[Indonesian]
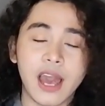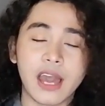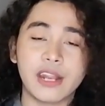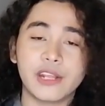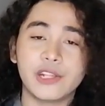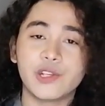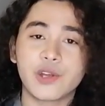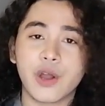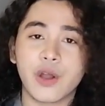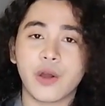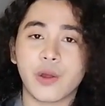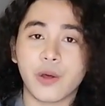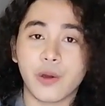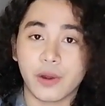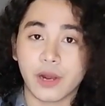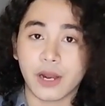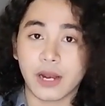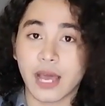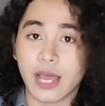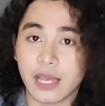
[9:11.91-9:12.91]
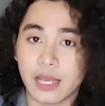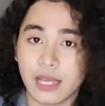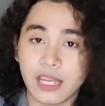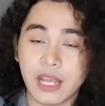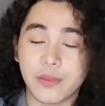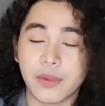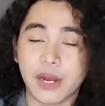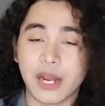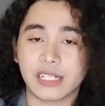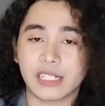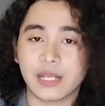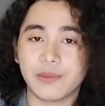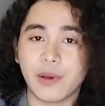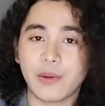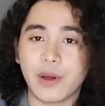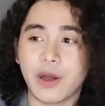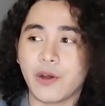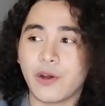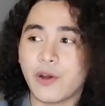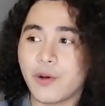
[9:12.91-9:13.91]
ada juga orang-orang lain yang merasa
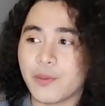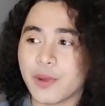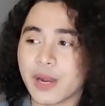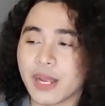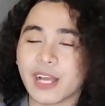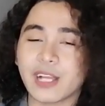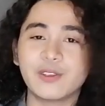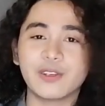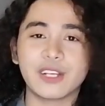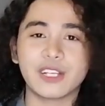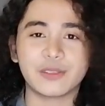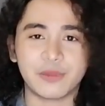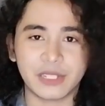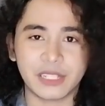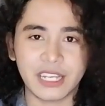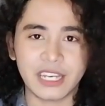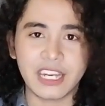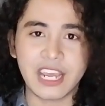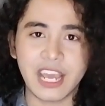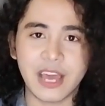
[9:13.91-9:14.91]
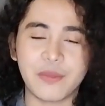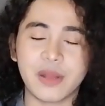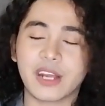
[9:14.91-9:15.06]
bahwa oh mereka juga seperti ini ya,